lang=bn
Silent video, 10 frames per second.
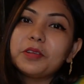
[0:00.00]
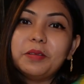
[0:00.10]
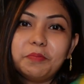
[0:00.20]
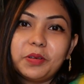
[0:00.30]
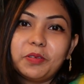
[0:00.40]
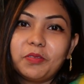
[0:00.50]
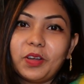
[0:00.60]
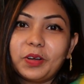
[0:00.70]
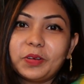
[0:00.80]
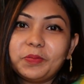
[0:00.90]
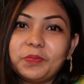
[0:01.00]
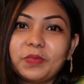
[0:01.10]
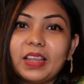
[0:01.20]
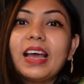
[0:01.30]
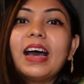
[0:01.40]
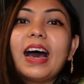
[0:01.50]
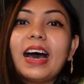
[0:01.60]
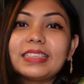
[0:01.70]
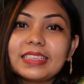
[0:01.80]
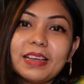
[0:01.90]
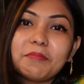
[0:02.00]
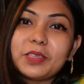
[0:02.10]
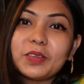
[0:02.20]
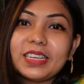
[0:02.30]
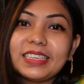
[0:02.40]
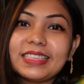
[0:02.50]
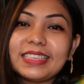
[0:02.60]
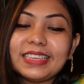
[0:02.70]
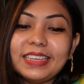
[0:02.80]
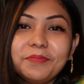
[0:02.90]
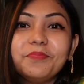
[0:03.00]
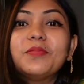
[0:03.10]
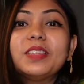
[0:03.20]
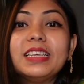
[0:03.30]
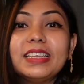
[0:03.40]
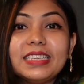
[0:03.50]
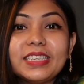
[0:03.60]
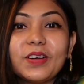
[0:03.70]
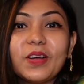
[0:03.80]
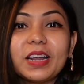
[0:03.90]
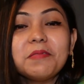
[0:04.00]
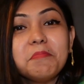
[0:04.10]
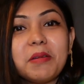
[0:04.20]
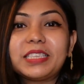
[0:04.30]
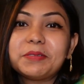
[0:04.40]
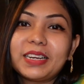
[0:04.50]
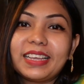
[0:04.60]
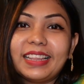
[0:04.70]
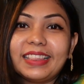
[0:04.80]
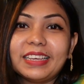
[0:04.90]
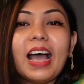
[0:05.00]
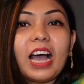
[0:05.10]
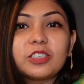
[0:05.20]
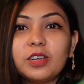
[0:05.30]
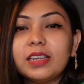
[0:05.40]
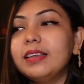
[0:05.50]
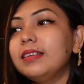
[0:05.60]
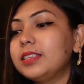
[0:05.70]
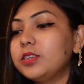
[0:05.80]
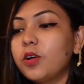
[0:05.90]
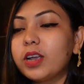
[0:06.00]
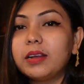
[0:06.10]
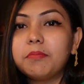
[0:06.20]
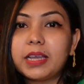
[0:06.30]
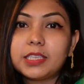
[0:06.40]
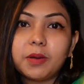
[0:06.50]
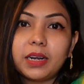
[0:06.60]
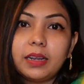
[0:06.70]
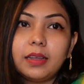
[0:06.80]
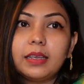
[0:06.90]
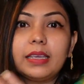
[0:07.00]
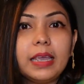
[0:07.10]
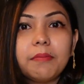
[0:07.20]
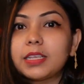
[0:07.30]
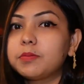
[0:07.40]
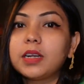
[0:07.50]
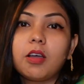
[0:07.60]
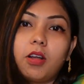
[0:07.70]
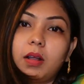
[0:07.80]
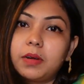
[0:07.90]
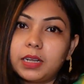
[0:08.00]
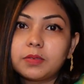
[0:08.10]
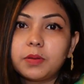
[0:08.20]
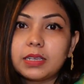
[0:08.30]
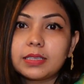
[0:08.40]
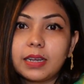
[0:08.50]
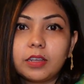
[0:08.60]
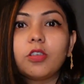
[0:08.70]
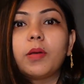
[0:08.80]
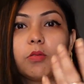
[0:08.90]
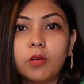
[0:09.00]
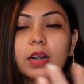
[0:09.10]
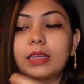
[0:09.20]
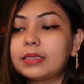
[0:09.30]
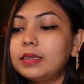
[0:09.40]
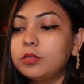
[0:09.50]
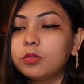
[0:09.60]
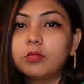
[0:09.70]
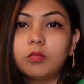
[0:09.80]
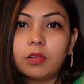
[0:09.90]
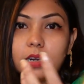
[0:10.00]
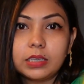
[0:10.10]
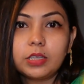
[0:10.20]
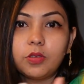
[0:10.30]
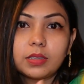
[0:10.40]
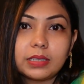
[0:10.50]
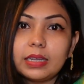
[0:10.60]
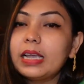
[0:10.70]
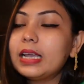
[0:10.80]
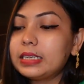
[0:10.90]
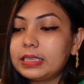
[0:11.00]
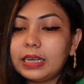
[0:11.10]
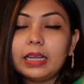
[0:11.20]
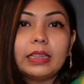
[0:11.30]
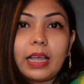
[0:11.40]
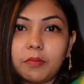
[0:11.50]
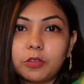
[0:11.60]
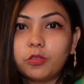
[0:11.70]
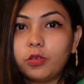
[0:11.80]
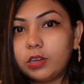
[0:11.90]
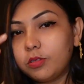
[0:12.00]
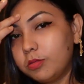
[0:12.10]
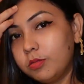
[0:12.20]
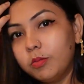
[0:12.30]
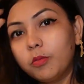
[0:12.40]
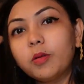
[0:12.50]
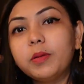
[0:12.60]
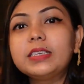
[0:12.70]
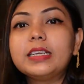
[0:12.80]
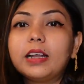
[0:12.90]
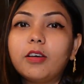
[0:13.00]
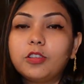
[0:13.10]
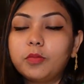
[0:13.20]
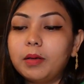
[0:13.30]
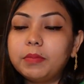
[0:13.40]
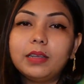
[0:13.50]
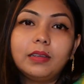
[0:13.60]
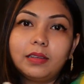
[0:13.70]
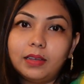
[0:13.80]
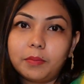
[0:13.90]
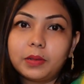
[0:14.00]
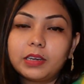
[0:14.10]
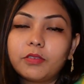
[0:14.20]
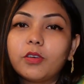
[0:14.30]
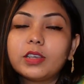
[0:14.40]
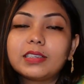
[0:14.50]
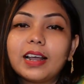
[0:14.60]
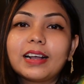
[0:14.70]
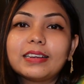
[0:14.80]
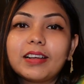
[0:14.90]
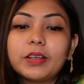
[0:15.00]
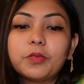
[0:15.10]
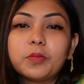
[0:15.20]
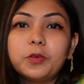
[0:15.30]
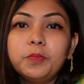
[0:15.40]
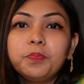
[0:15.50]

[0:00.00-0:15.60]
টু রিম্পিয়রন ব্লগ আজকে আমরা চলে এসেছি চিটাগাংয়ের মেজবান খেতে আসলে চিটাগাংয়ের মেজবানে গিয়ে মেজবান খাওয়ার আমার এক্সপিরিয়েন্স নাই কিন্তু আমার ওনার আছে তো ওনার যেহেতু আছে সে তার মতো করে একটু বলবে সেটা হয়তো বা আমি আপনাদেরকে ভয়েস রাখার ট্রাই করব